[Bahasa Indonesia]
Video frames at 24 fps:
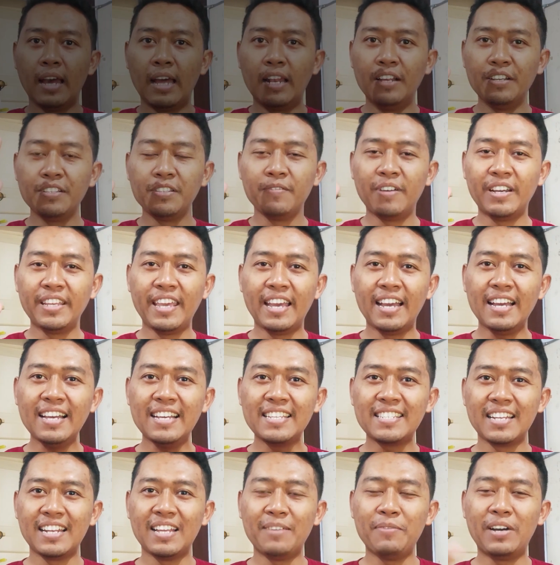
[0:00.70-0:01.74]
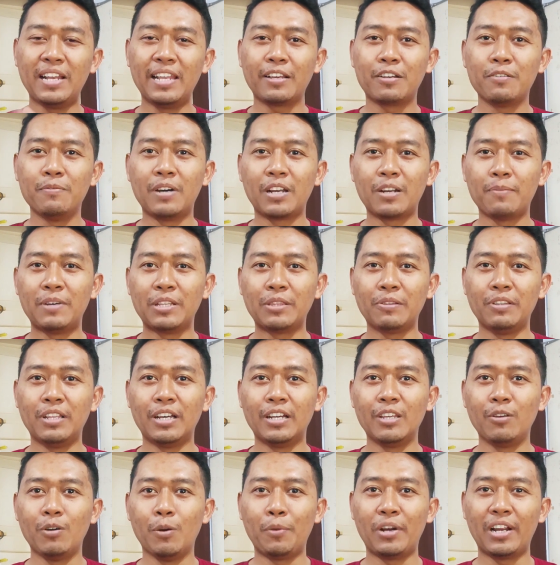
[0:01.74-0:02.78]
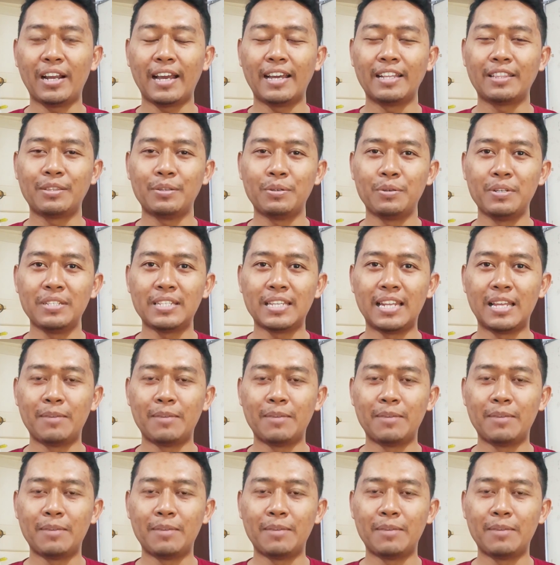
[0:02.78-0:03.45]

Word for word: Halo semuanya, Assalamualaikum warahmatullahi wabarakatuh